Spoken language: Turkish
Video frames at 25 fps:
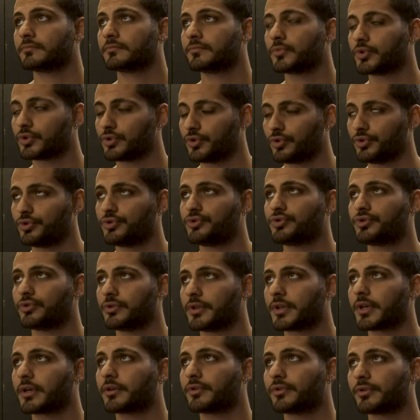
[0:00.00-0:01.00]
Burada oyuncu
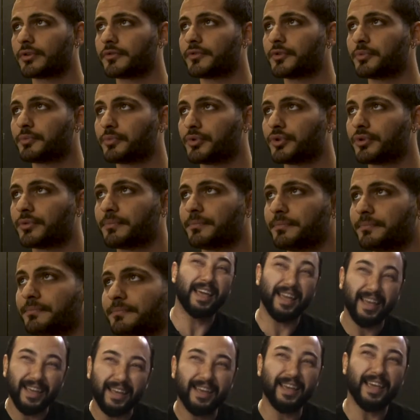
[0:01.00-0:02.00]
olarak görev yapıyorum.
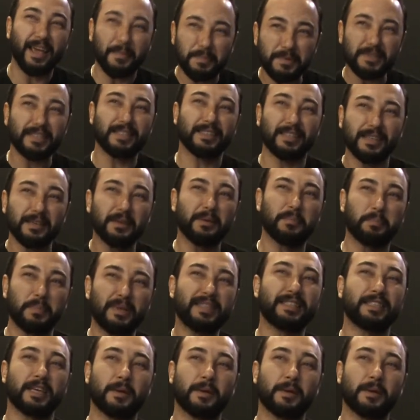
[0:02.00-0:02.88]
E, hepsini biz